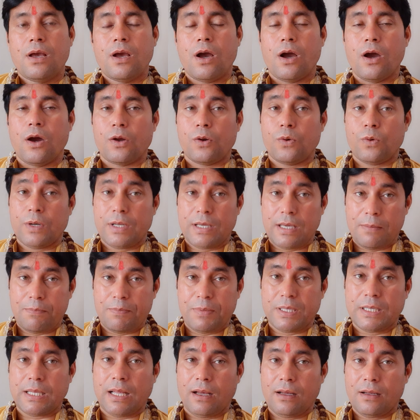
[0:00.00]
और उनके
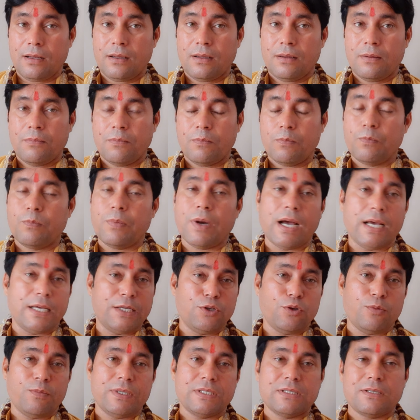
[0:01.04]
पिता
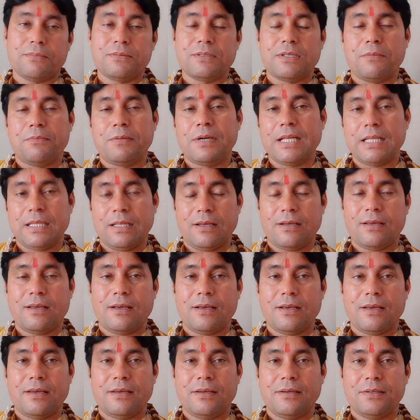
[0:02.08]
भाइयों में सबसे बड़े देखे
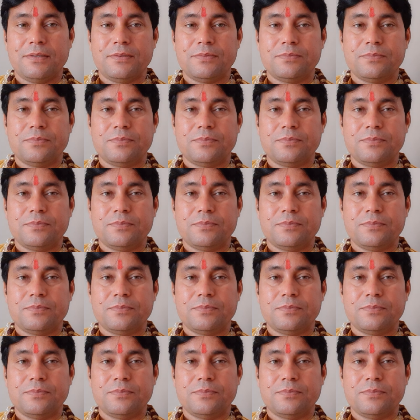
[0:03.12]
गए हैं